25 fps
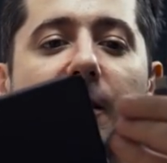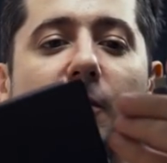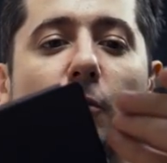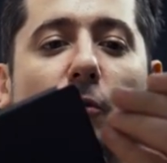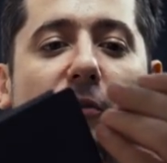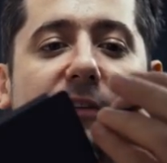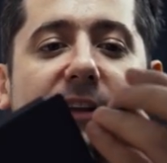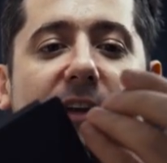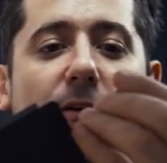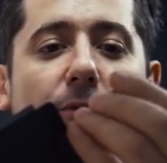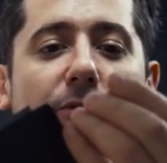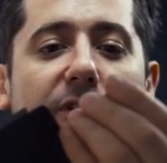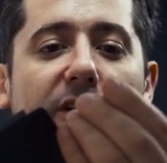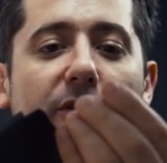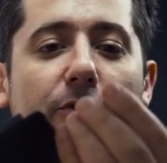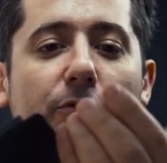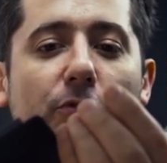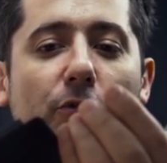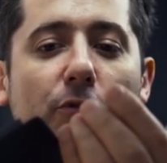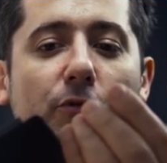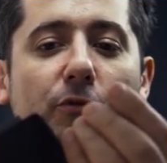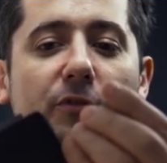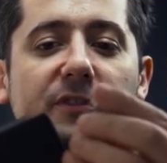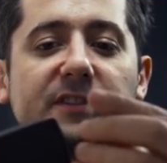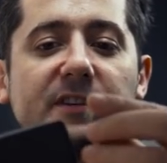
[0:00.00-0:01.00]
Donc là, on est
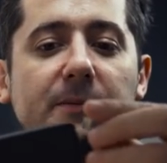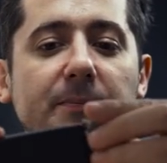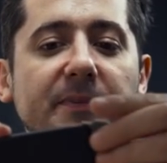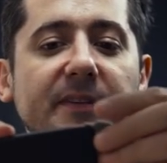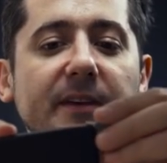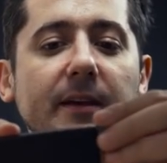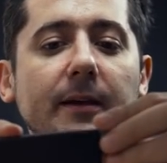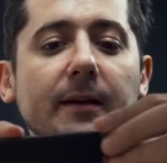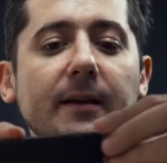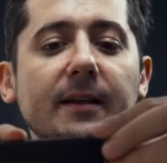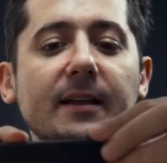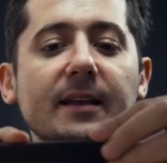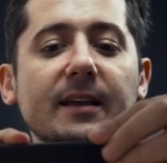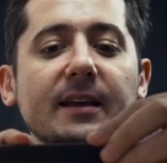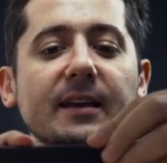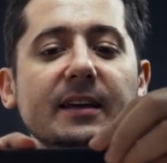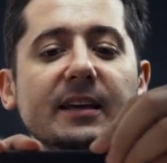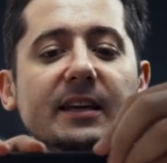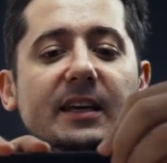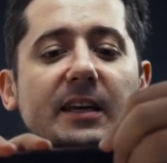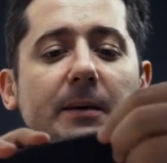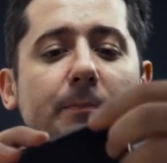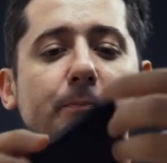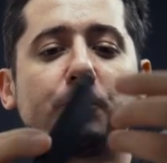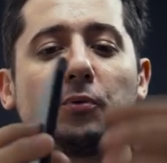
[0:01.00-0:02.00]
sur du type C.
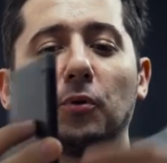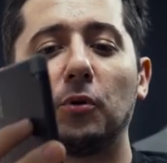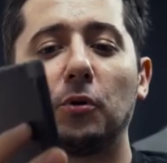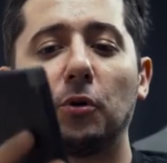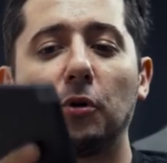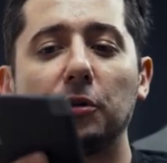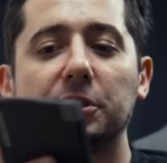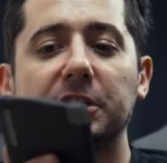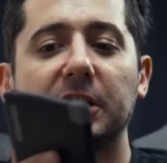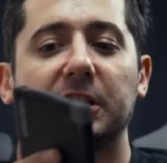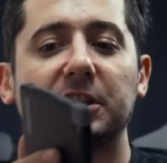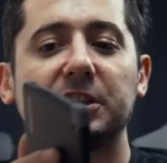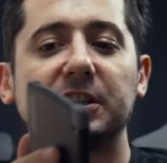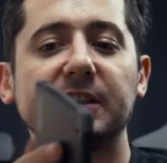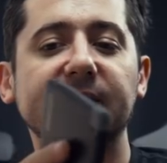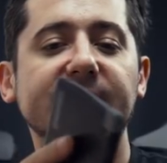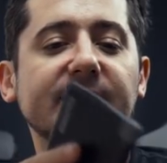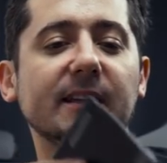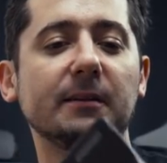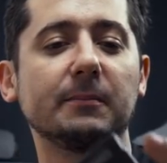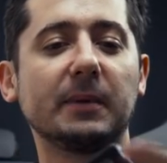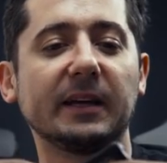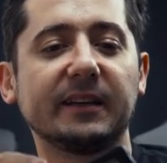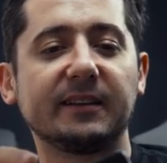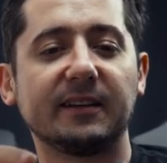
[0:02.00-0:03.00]
Et pour recharger
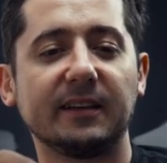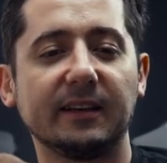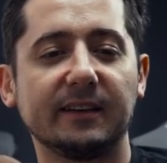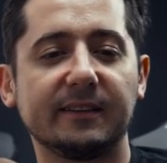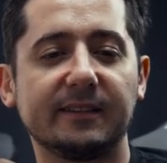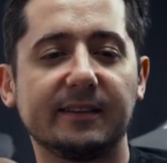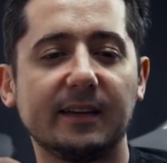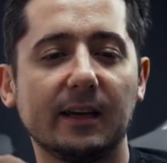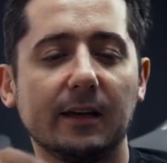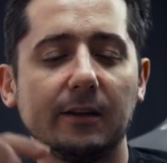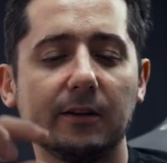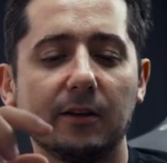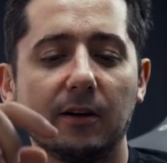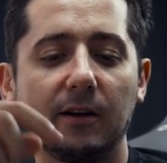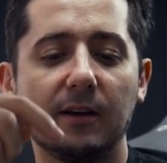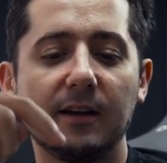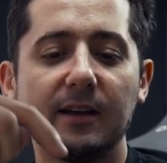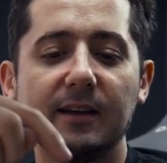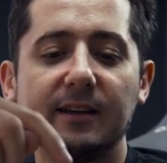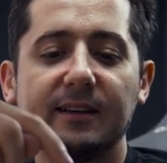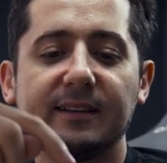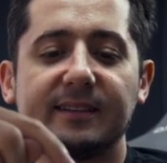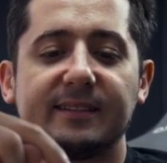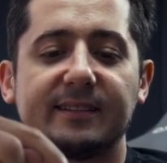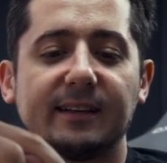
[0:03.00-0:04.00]
cette batterie externe,
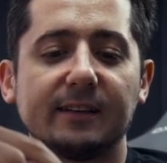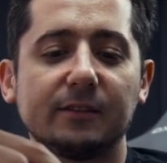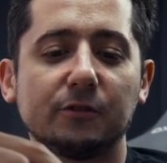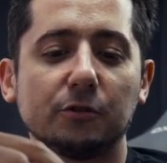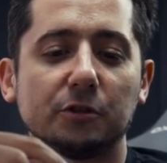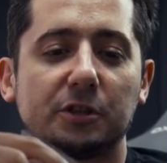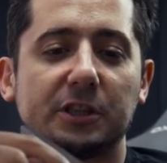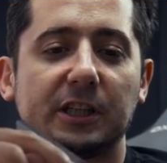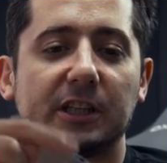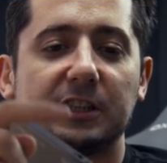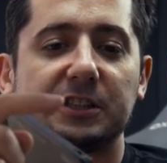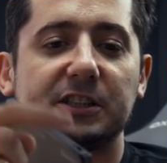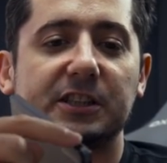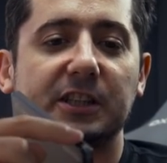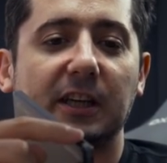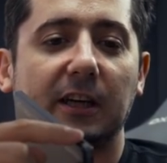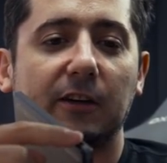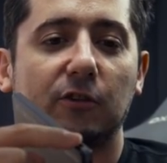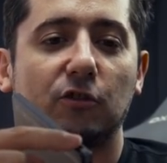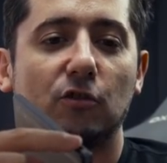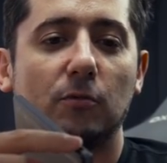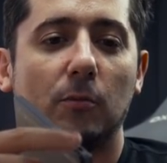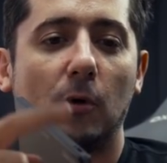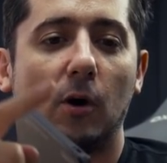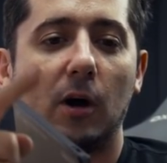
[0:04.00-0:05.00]
ça se charge
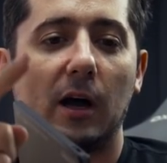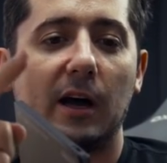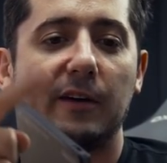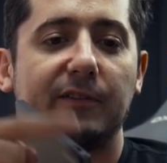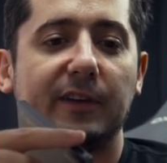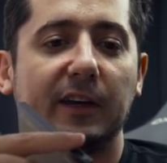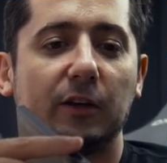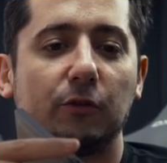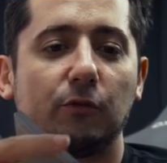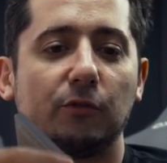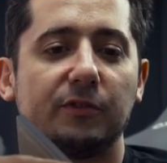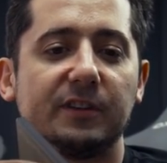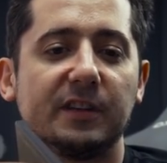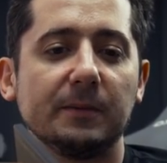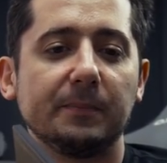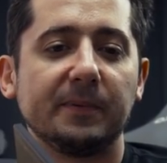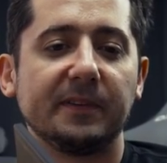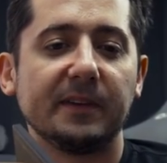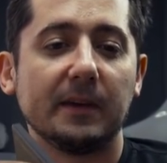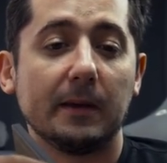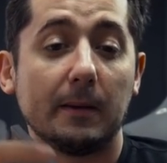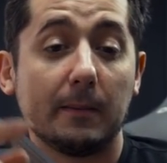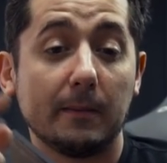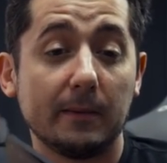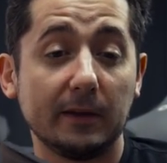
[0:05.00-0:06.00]
directement avec du type
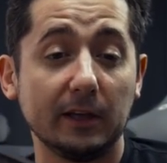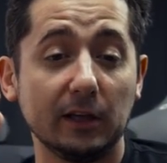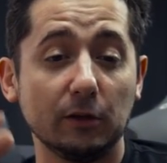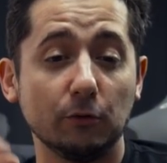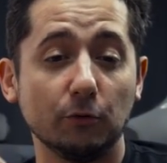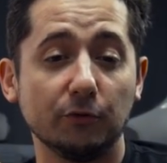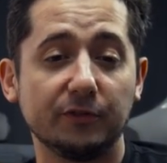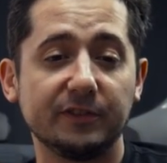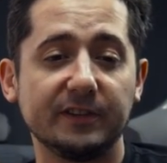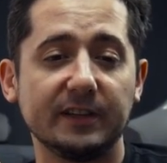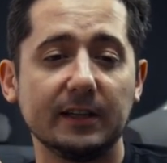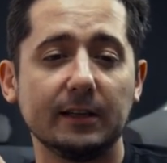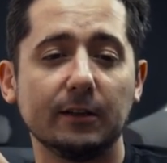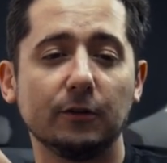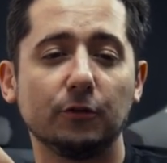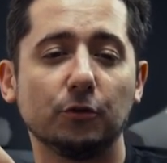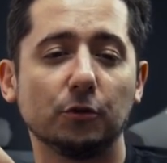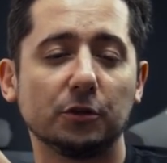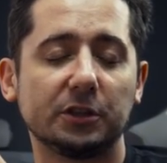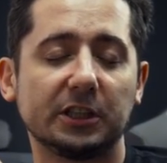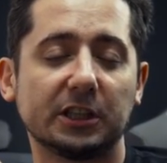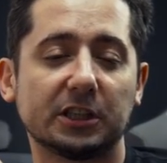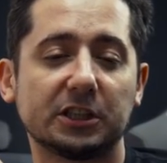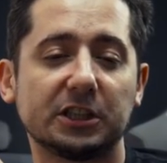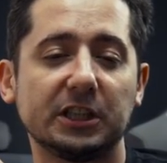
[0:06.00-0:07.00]
C. Inutile
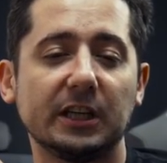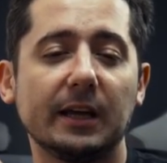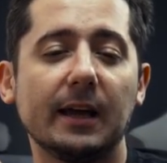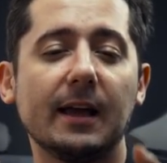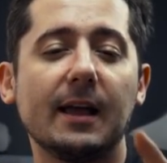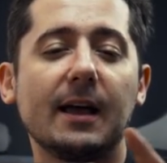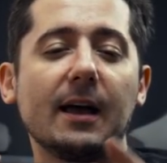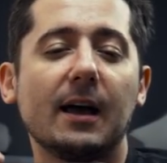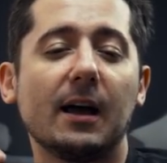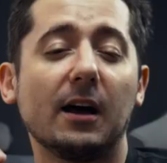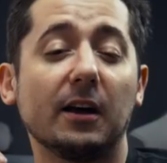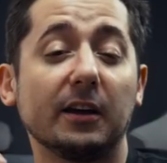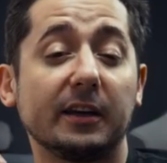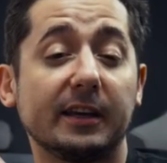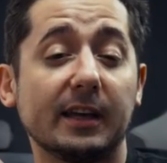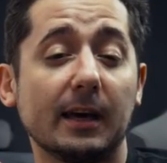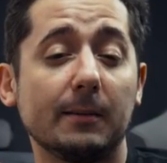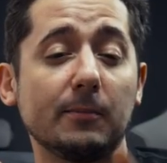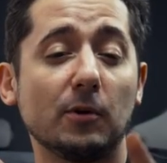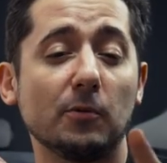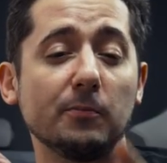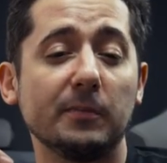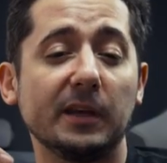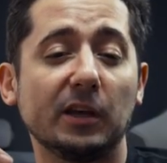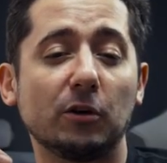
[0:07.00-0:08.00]
de chercher un
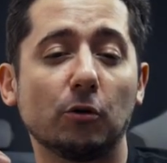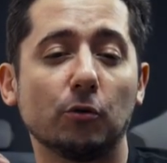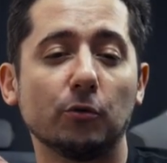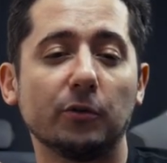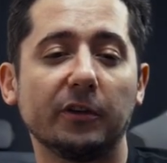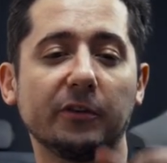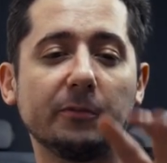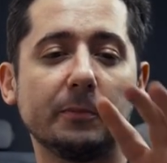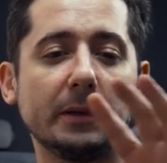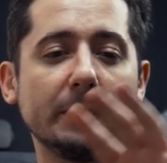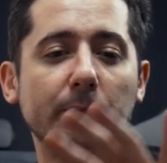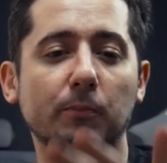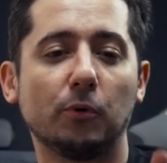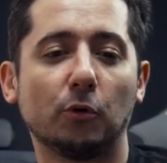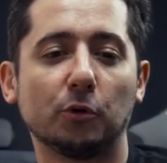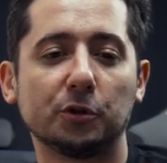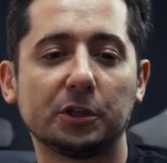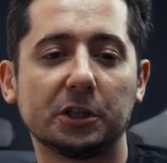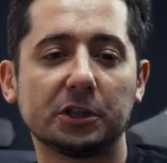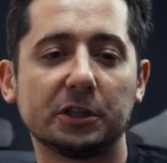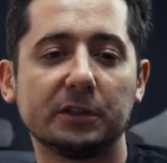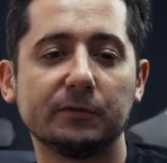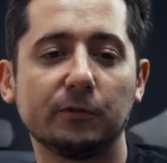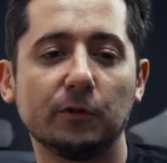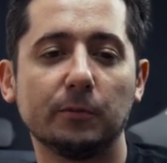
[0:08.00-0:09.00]
câble micro USB pour
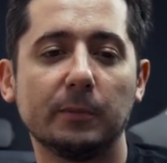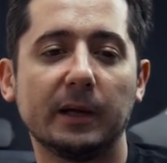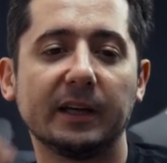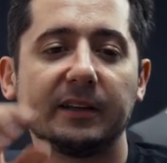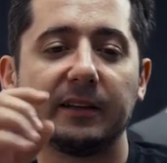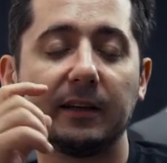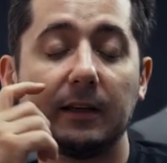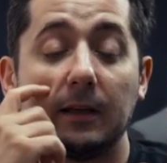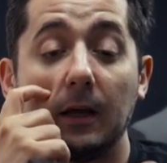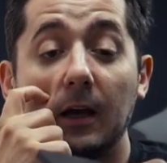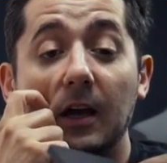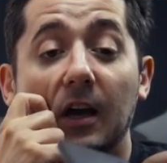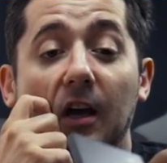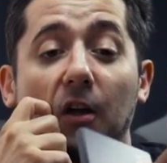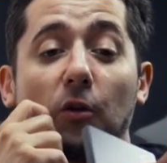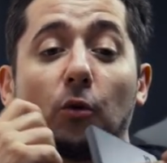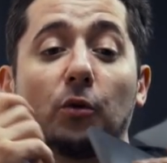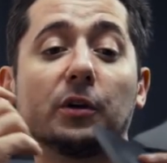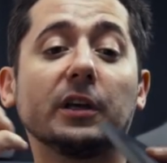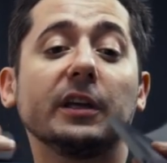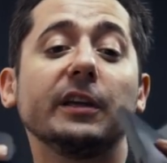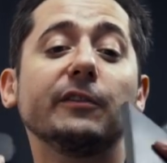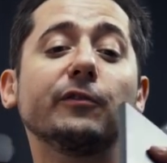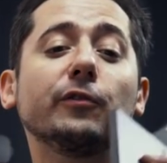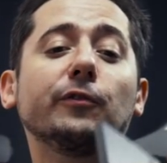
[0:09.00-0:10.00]
recharger votre batterie.
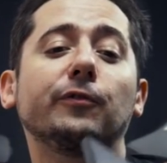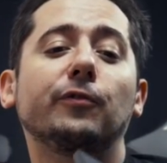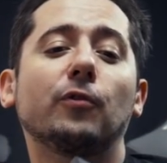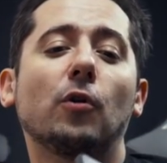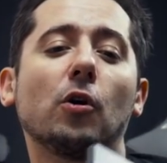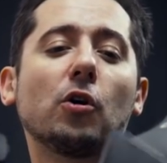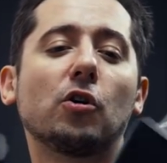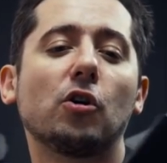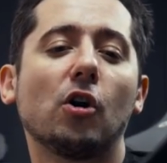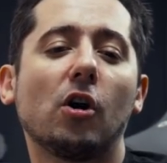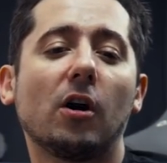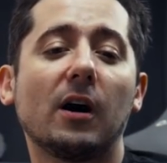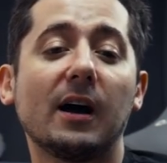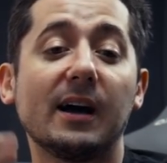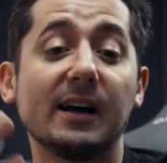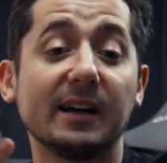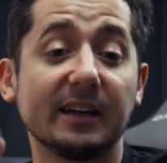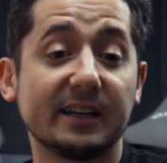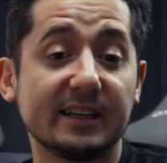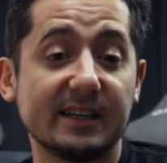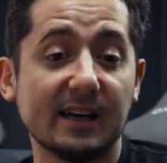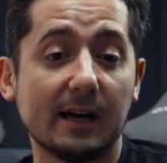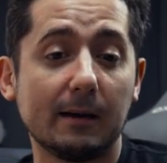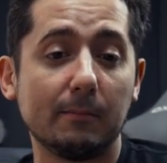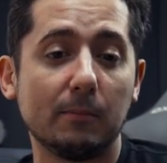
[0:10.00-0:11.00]
Donc il vous faut encore
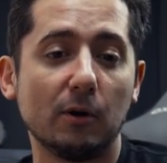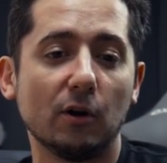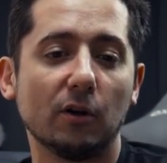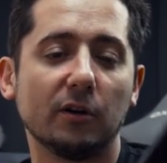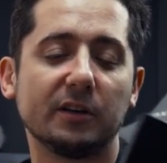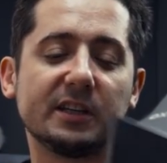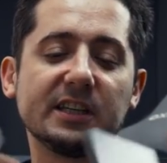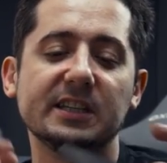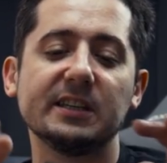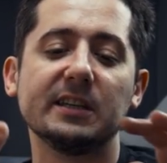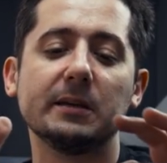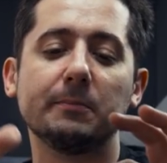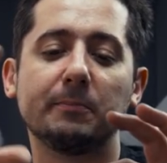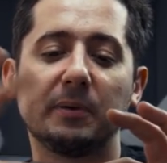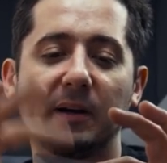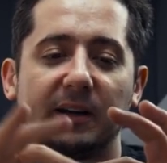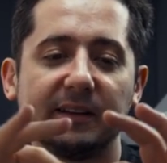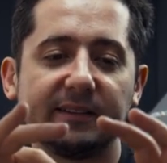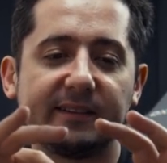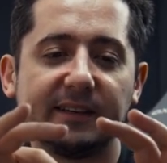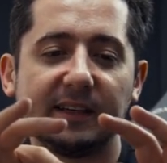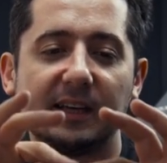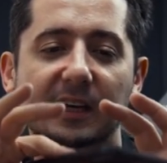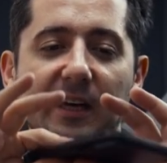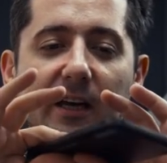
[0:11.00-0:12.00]
un câble qui n'est pas
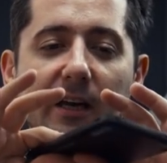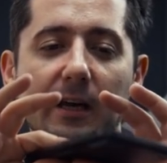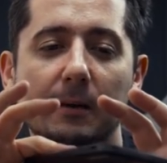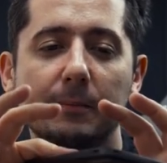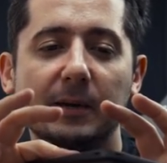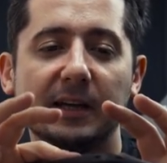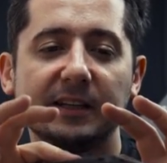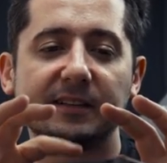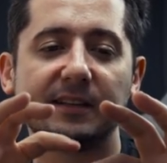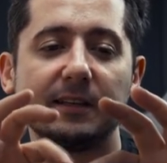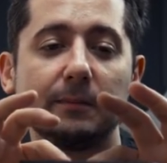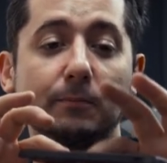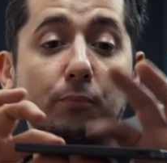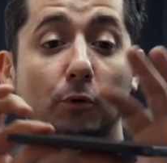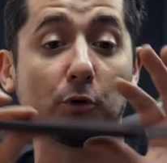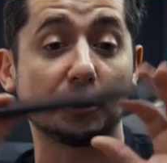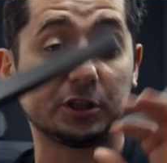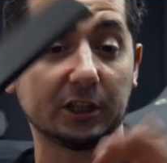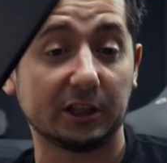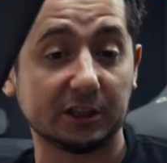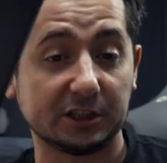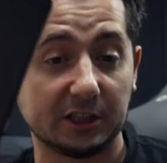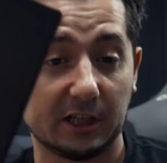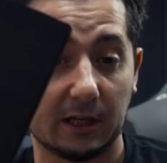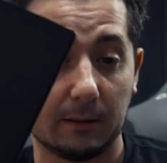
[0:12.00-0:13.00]
intégré à la batterie pour
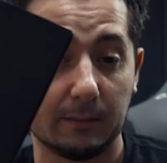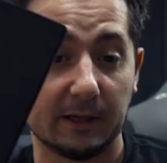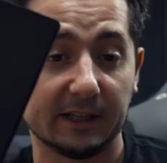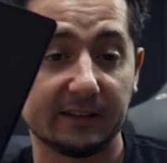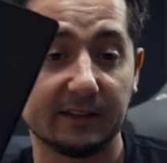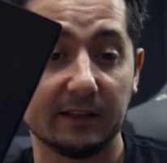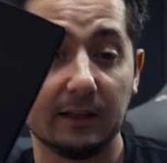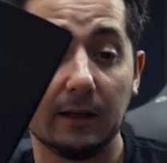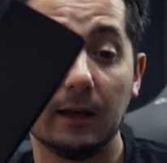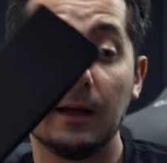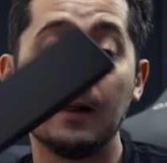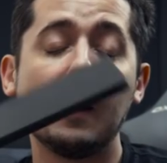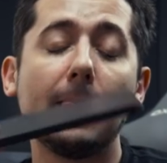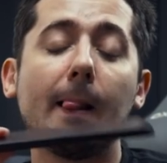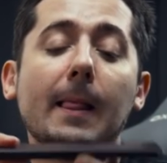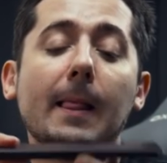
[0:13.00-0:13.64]
charger la batterie.